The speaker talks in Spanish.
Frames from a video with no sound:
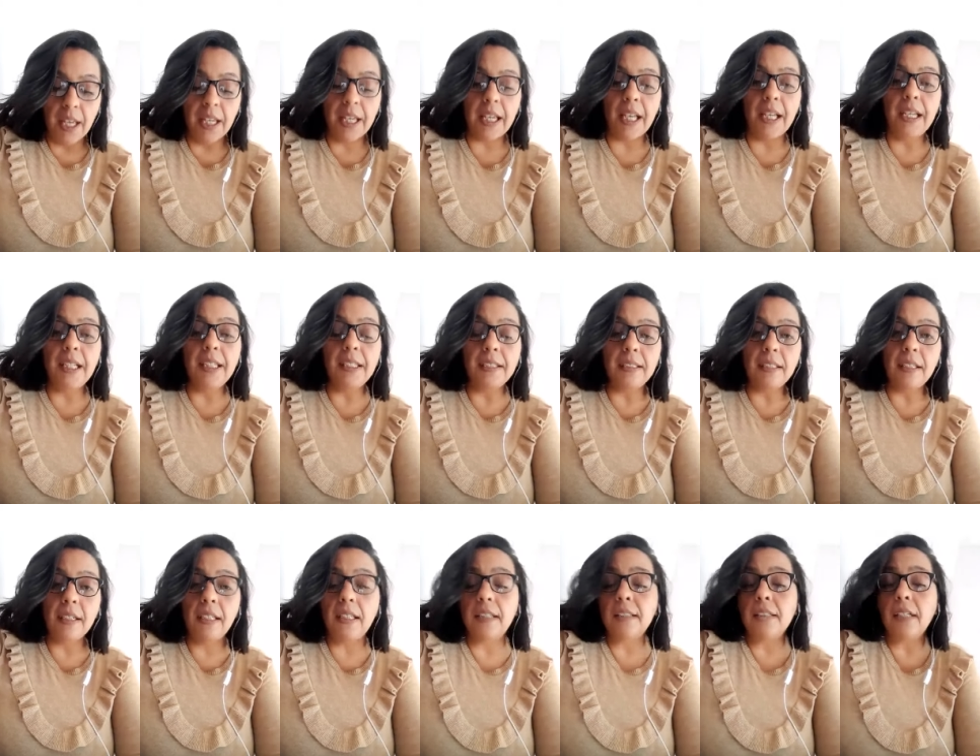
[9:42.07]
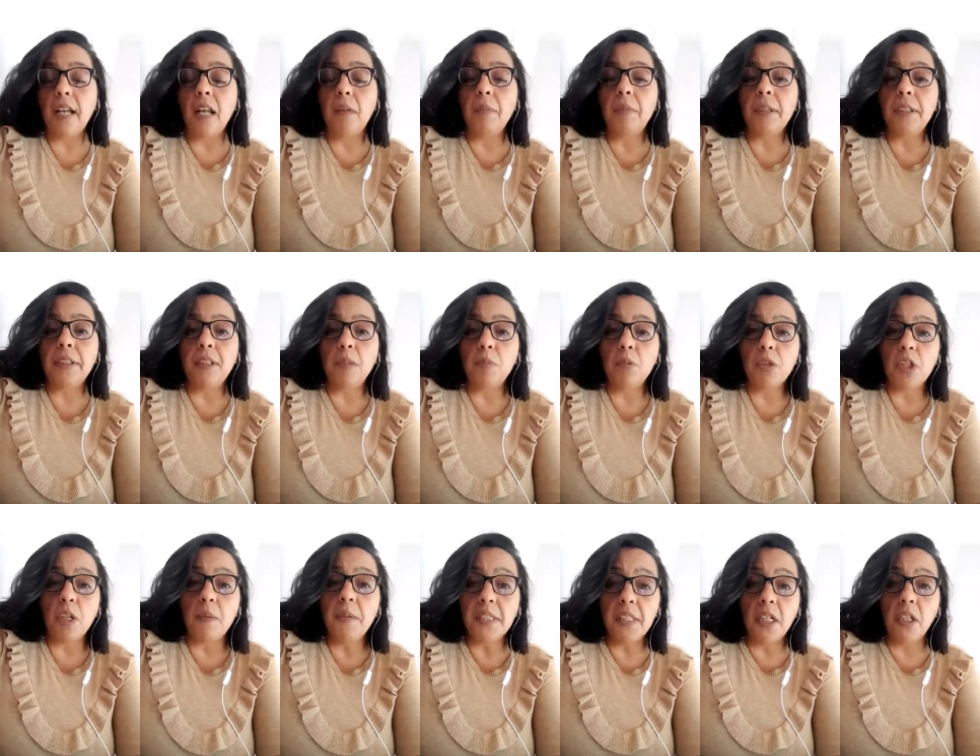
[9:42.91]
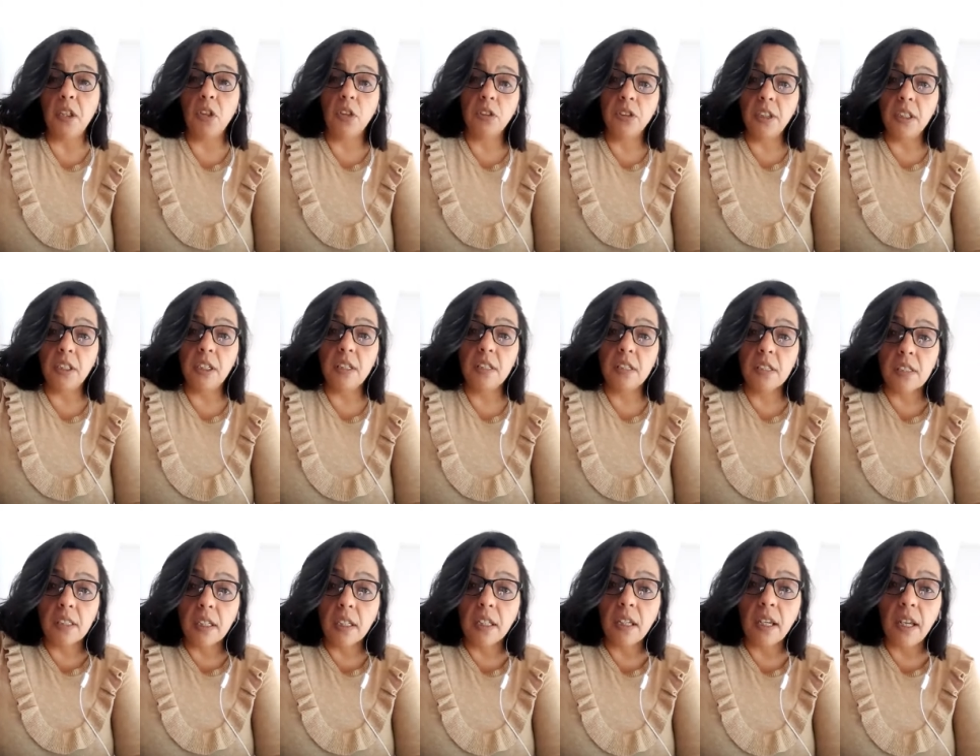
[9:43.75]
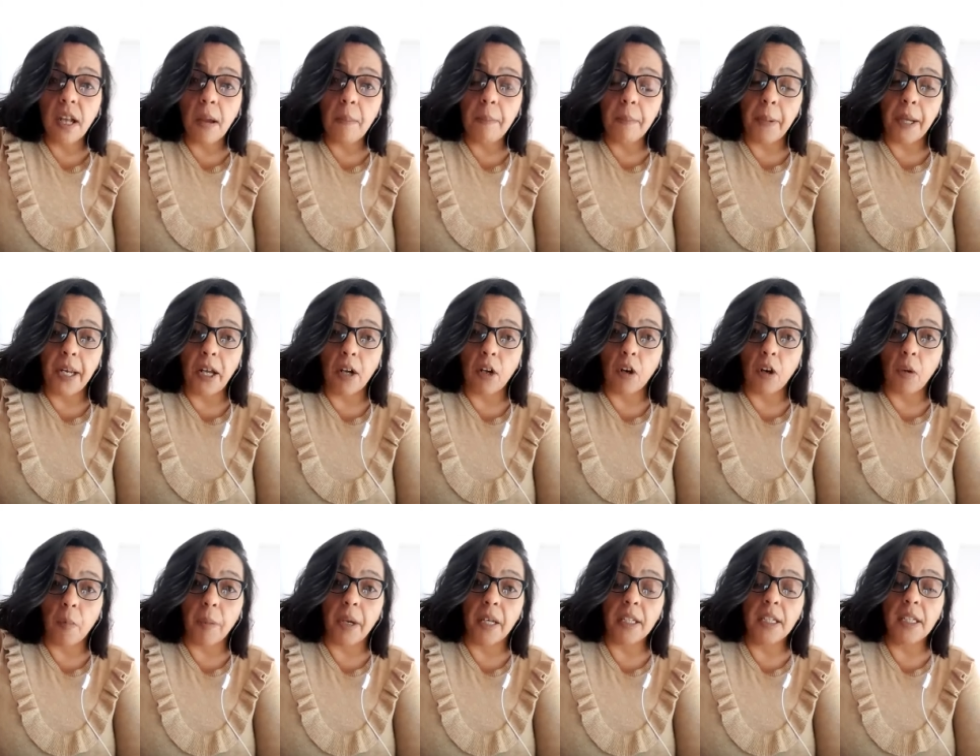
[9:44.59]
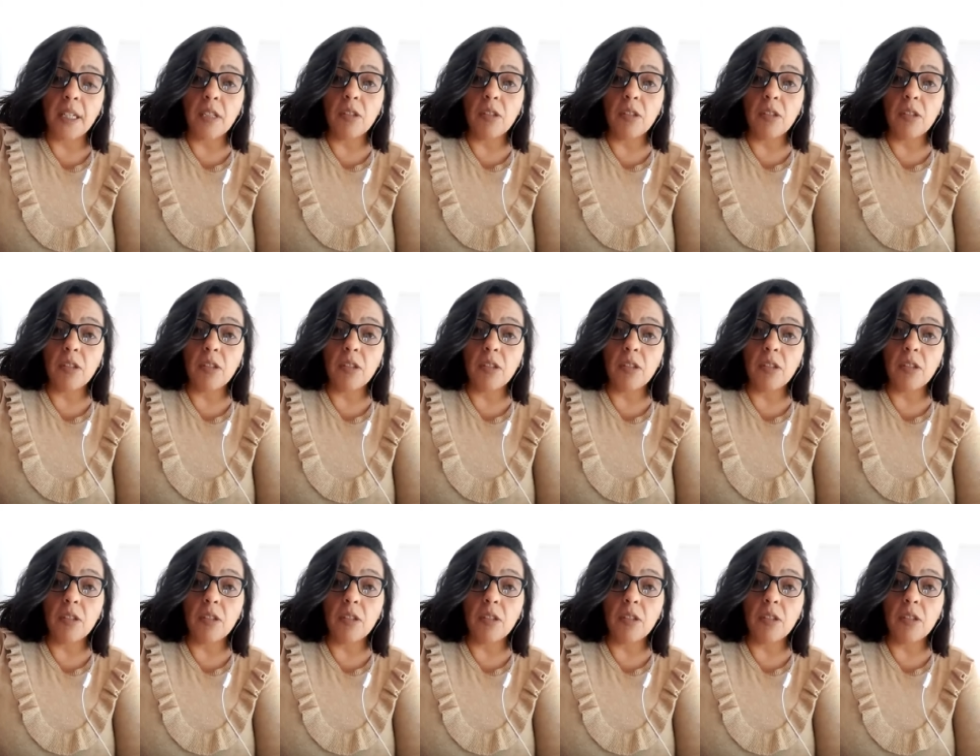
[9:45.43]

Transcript: que literalmente muchas veces no tienen ni siquiera para comer y